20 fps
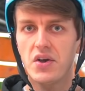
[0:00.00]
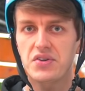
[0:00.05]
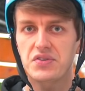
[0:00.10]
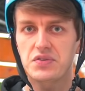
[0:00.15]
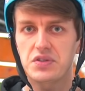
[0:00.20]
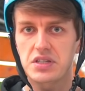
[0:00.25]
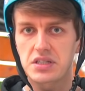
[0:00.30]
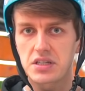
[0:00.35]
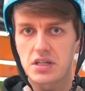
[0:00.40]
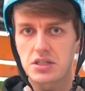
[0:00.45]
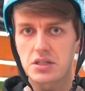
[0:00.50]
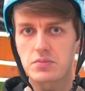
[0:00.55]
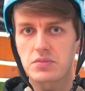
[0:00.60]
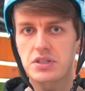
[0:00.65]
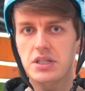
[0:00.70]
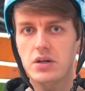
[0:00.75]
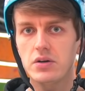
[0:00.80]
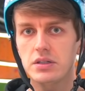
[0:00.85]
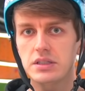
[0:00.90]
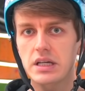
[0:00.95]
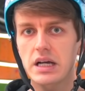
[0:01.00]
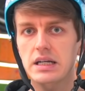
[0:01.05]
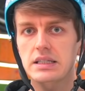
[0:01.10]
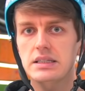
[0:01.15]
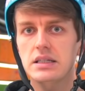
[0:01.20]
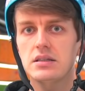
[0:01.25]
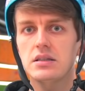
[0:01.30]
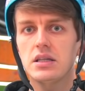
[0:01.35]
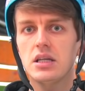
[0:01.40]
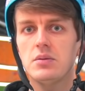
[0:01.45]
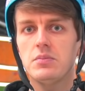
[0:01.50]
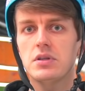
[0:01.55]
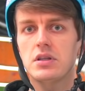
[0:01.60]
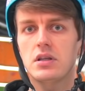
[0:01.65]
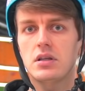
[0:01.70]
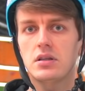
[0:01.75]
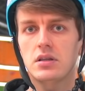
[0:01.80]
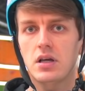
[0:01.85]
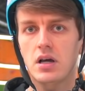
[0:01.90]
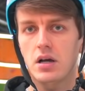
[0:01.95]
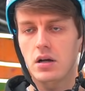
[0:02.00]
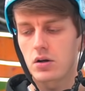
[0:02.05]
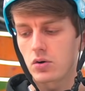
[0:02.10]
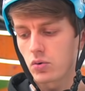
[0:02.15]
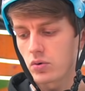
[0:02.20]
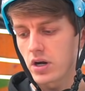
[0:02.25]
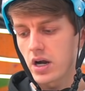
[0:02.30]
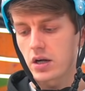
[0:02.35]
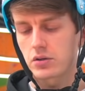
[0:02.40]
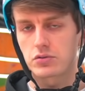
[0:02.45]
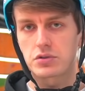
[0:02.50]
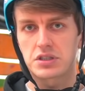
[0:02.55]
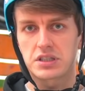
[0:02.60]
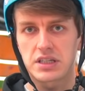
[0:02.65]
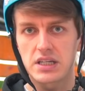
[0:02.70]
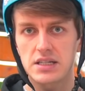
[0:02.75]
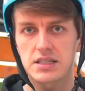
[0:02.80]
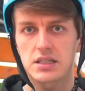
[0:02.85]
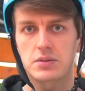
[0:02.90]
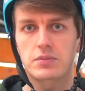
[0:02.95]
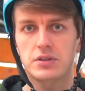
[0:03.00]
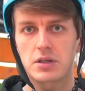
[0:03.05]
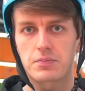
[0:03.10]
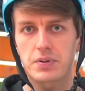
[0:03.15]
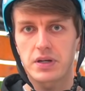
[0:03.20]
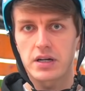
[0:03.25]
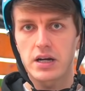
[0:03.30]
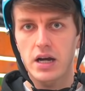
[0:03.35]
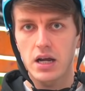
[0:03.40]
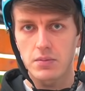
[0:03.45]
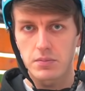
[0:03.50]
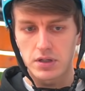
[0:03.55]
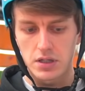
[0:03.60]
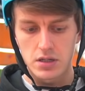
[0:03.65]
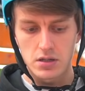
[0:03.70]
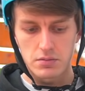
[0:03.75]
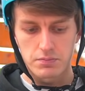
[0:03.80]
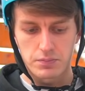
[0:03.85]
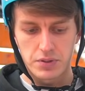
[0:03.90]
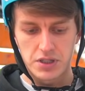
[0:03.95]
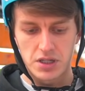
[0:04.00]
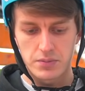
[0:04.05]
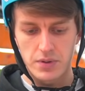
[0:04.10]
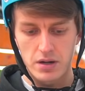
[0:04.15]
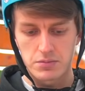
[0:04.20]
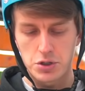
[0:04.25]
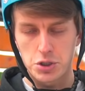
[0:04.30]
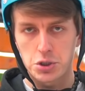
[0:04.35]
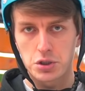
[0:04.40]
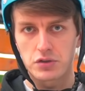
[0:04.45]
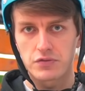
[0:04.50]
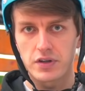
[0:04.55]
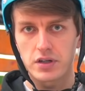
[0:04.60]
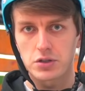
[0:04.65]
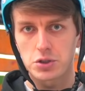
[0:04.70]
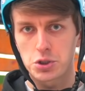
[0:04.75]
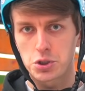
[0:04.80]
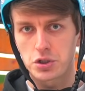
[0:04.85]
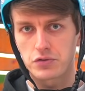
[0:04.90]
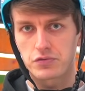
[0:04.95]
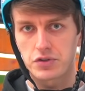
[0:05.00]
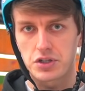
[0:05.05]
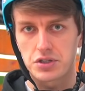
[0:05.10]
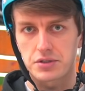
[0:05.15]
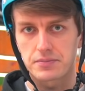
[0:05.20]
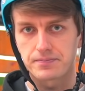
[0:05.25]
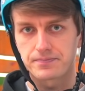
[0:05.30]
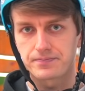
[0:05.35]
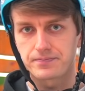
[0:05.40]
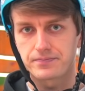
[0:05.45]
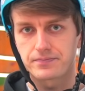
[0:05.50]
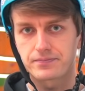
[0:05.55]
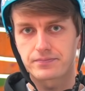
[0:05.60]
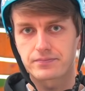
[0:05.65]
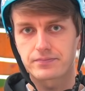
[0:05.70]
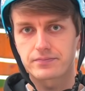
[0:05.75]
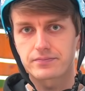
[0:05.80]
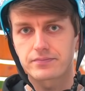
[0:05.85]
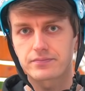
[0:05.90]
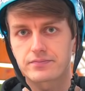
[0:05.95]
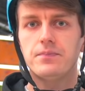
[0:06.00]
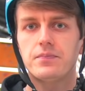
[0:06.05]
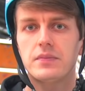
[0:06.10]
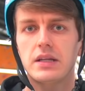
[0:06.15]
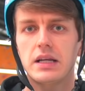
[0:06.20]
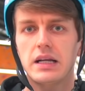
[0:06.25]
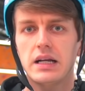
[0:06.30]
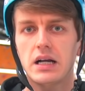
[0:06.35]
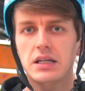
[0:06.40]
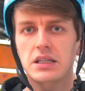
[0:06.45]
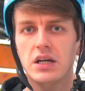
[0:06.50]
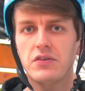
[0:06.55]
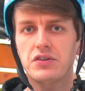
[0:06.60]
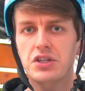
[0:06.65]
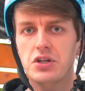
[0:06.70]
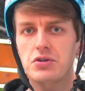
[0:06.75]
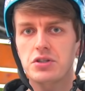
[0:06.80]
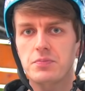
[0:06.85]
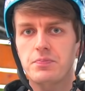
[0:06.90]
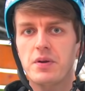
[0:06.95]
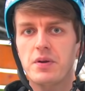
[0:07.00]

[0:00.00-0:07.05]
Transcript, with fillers: В связи с этим сделайте акцент именно на руках, то есть кисти мы напрягаем и поднимаем чуть-чуть вверх, чуть-чуть вниз. Когда вы дойдете